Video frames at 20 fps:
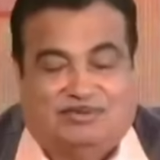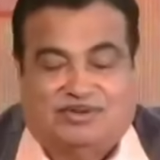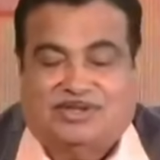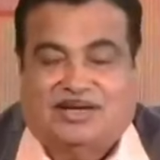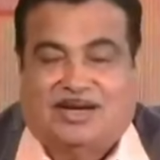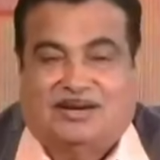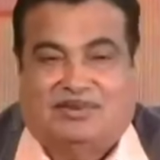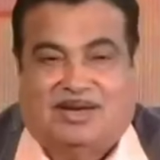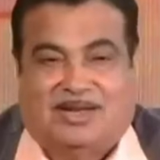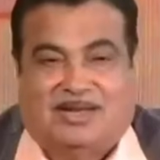
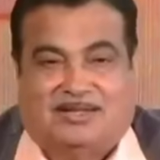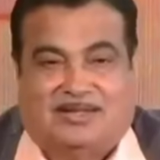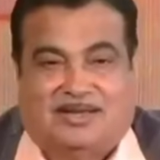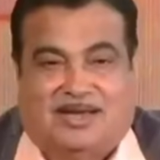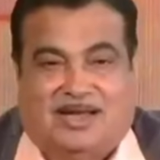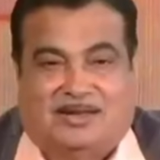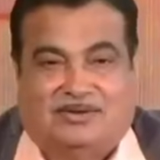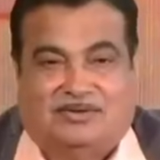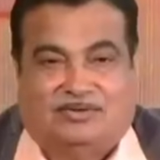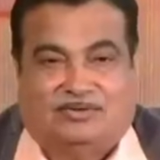पूछा हमारे
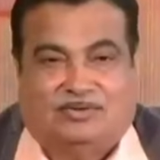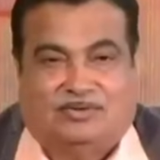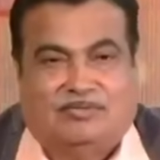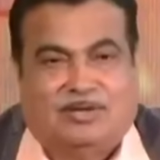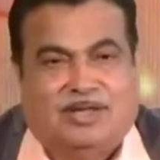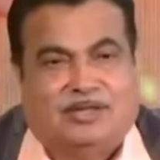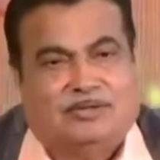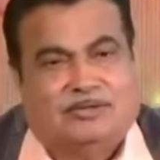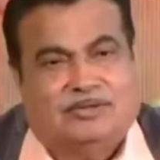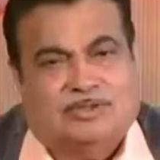अधिकारी को तुम
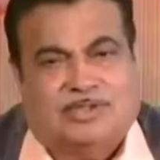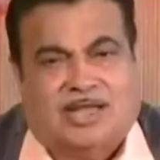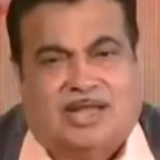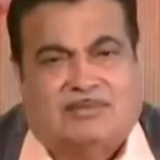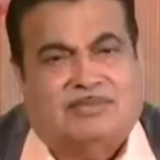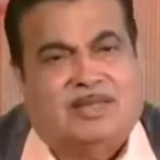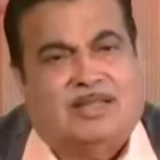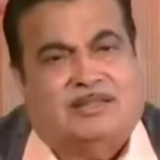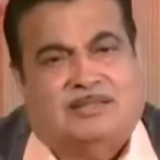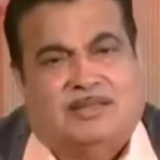हिंदुस्तान
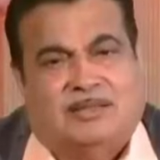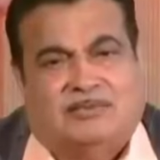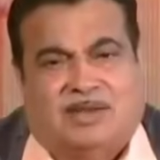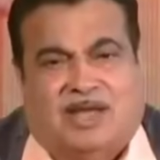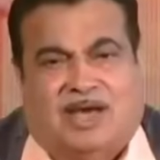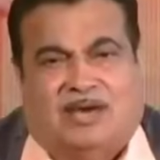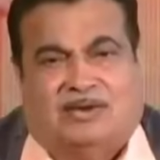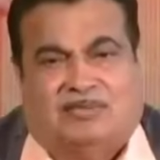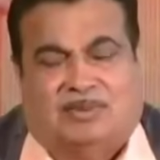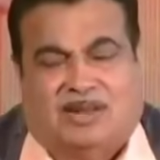में इतने
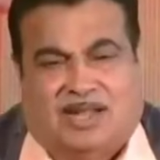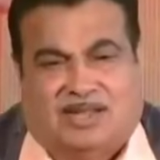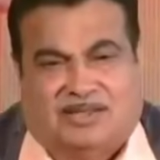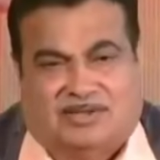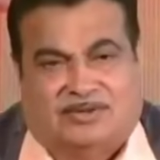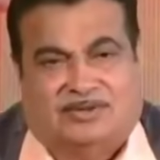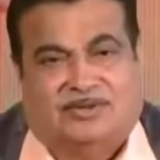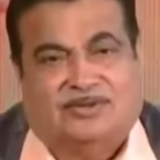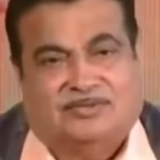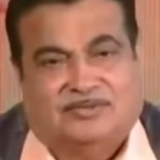फ्लावर
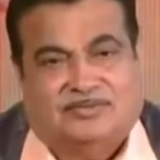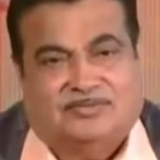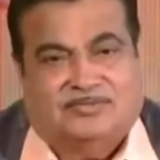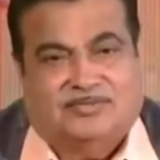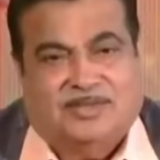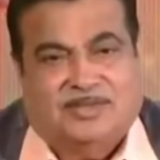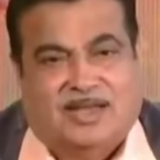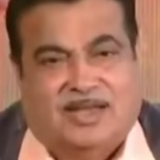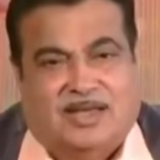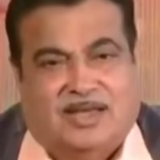बनाते हो
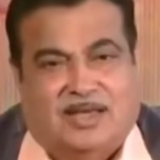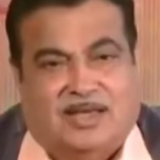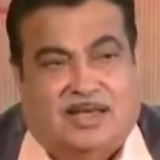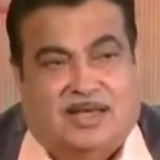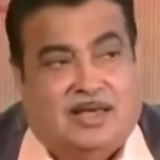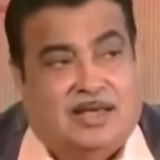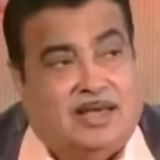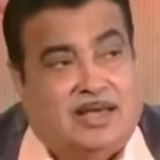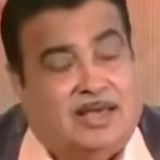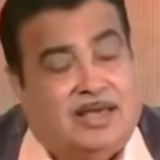
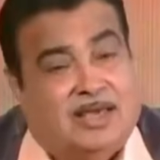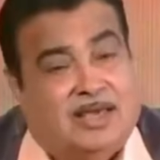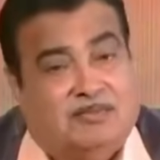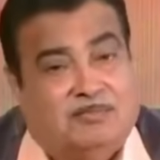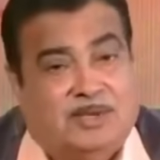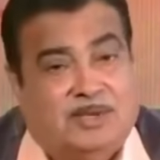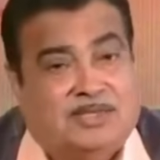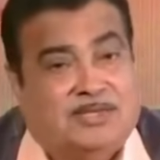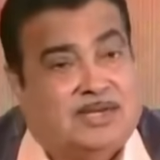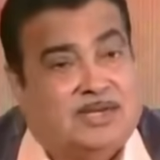एक
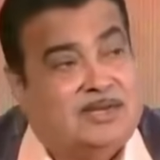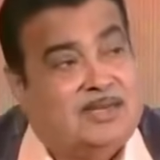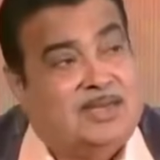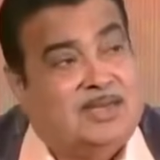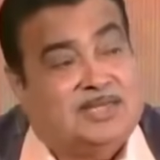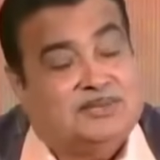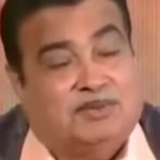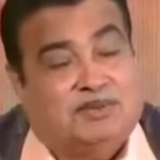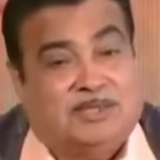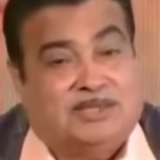भी जगह
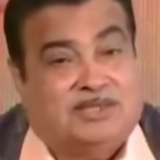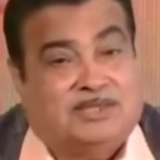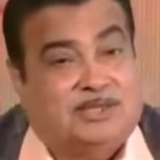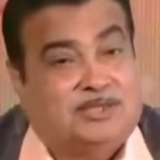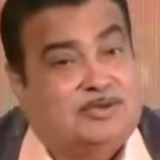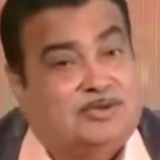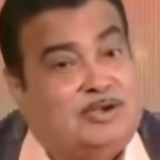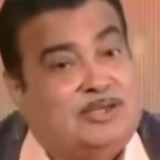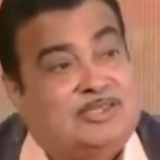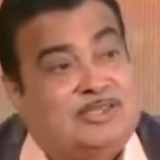एक्सपेंशन
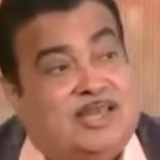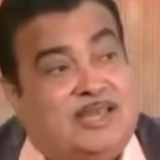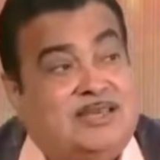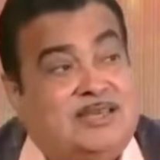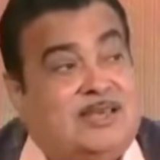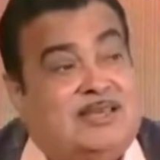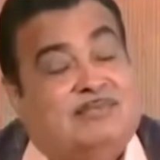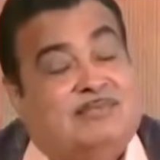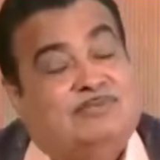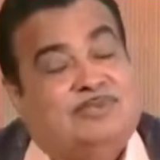जॉइंट सही
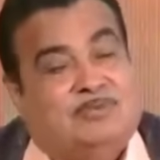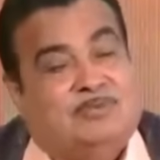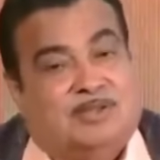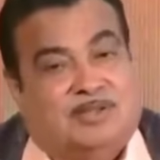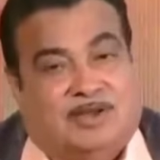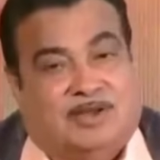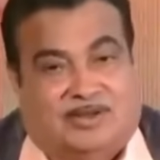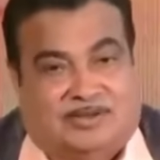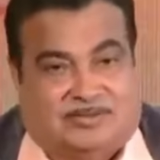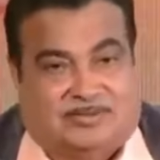है क्या मुझे
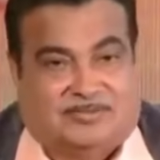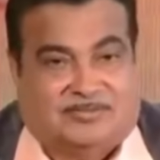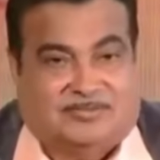बताओ